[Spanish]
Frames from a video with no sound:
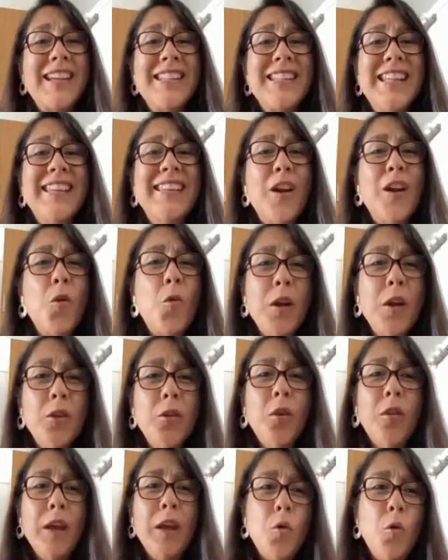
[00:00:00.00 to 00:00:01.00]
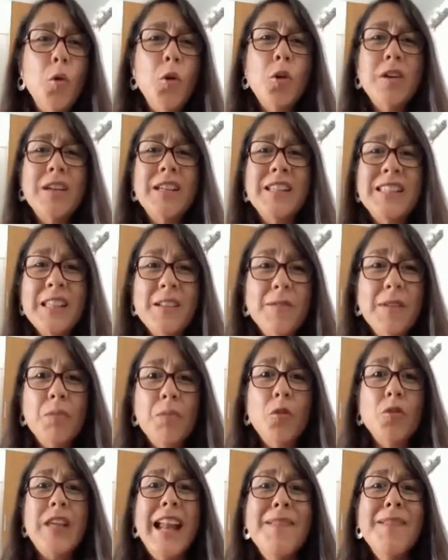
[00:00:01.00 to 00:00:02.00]
recién el 4 de julio
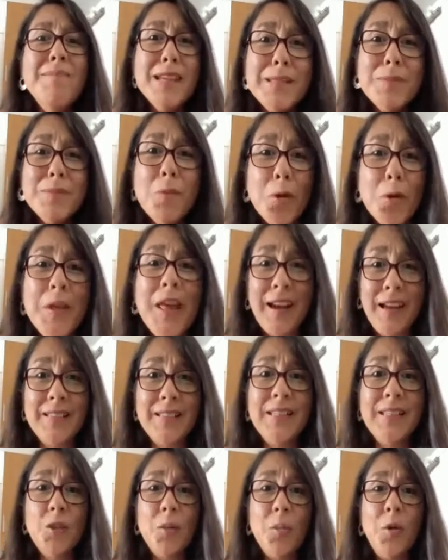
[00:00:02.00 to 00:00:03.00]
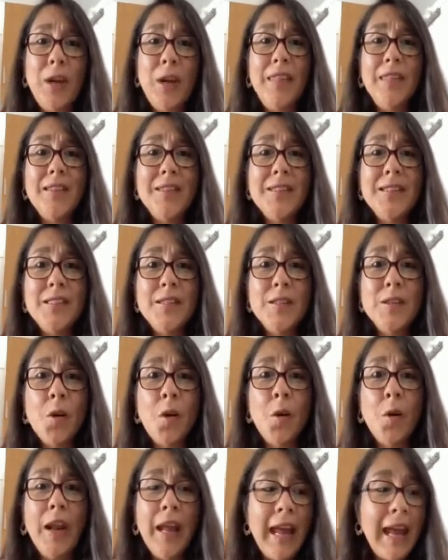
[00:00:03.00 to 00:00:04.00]
recibimos, el mismo día que se tomó la
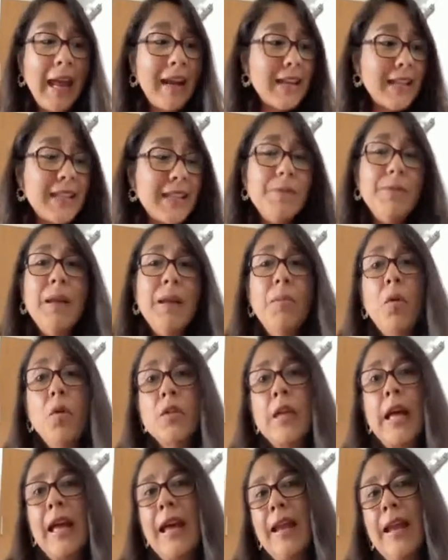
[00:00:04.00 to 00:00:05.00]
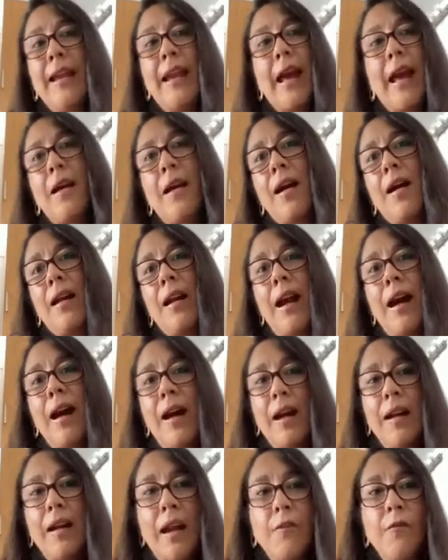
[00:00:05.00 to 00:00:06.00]
decisión, recibimos
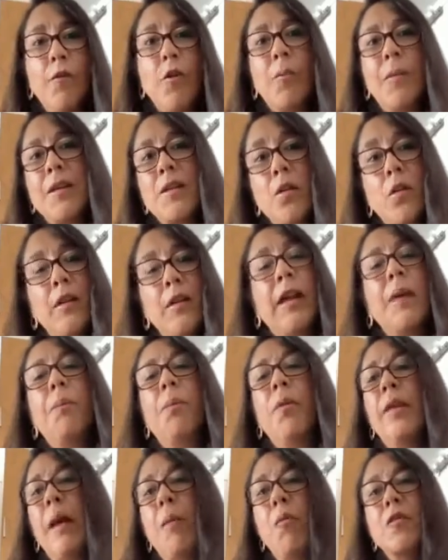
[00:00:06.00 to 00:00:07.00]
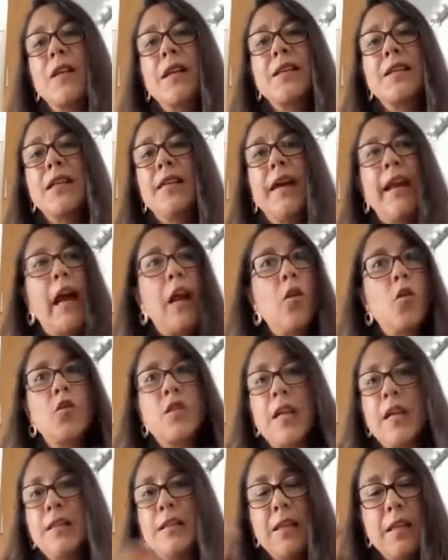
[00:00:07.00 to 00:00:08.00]
la, información de que podíamos acceder a los
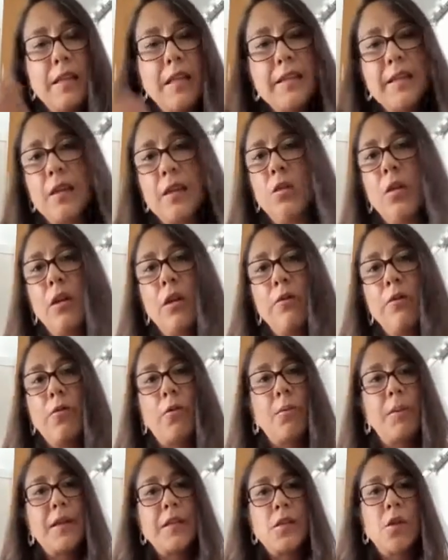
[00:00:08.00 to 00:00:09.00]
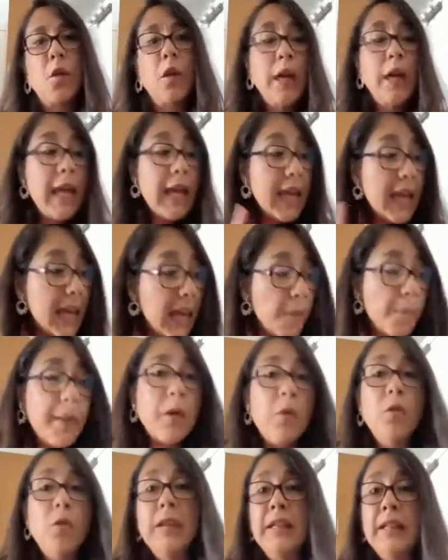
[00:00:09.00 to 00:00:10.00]
seis CDs a toda la información. Y la
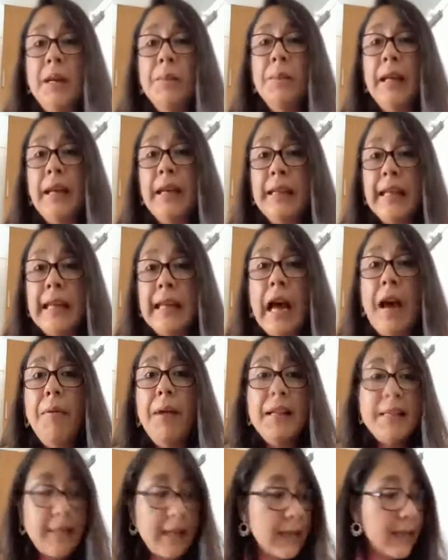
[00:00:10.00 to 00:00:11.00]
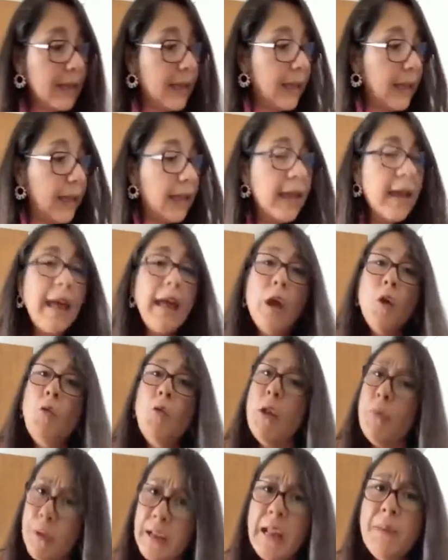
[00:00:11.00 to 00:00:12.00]
pregunta también aquí cabe a CNE,
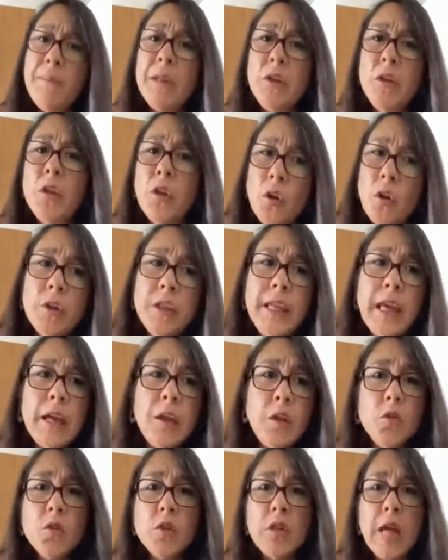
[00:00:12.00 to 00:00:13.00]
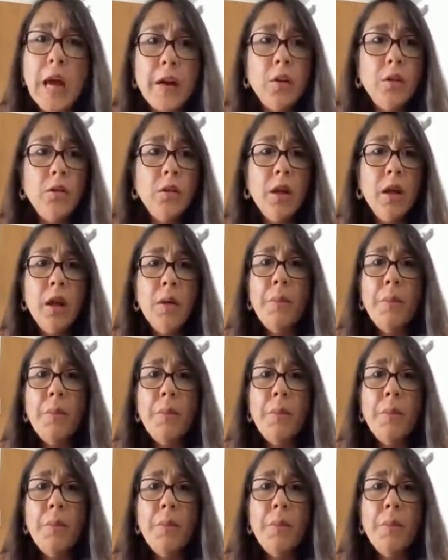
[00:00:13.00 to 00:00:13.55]
¿cuál fue la metodología que usaron